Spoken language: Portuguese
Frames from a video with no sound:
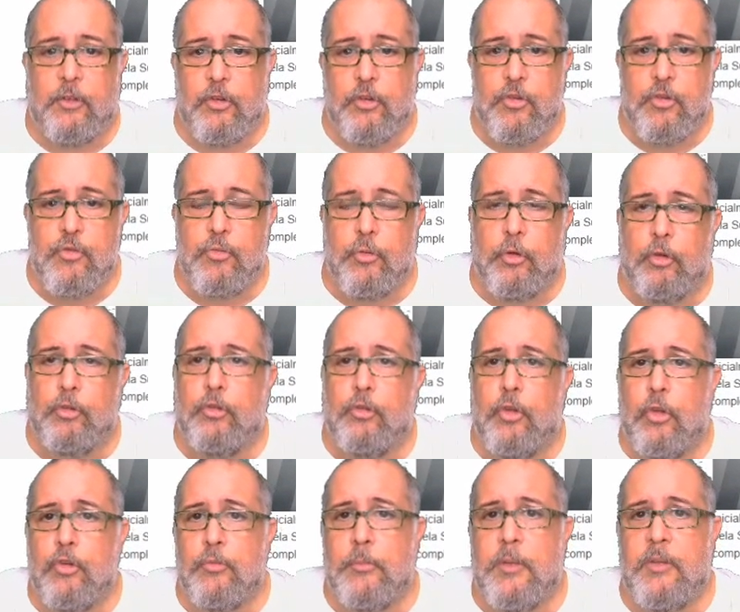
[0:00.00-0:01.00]
de julho de
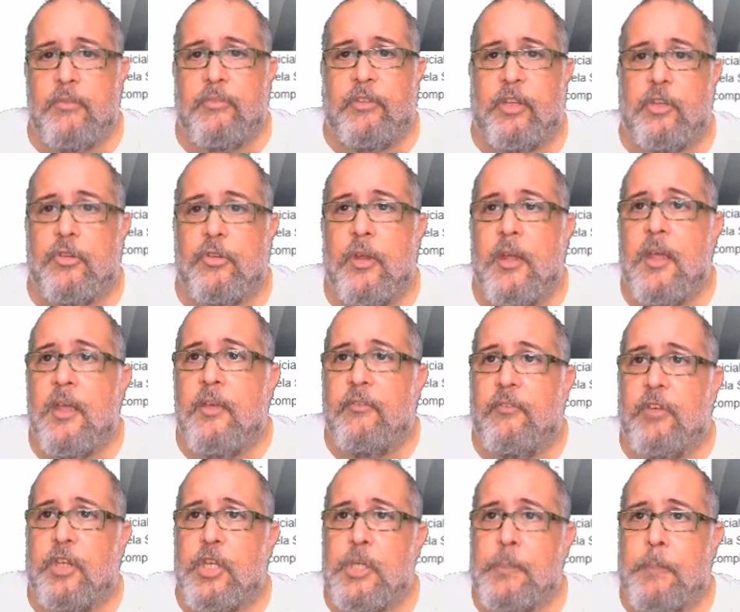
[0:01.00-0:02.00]
2020.
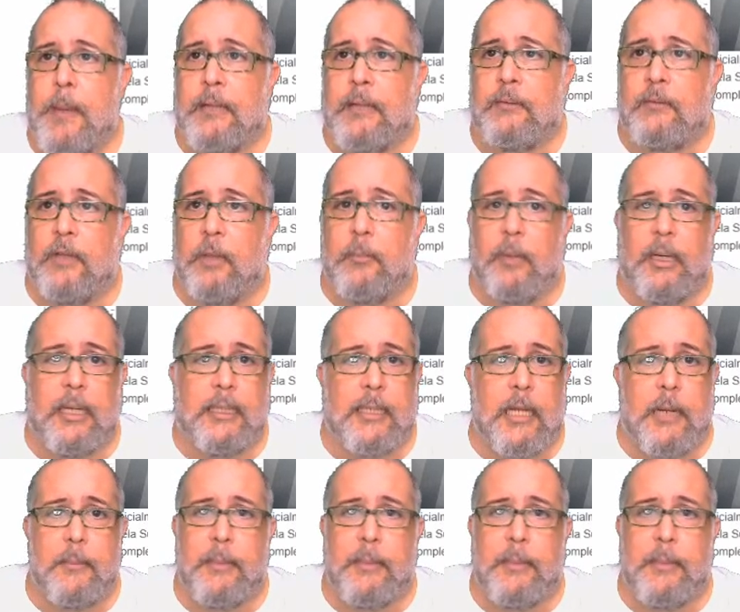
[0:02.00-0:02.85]
Fique esperto, dá uma olhada na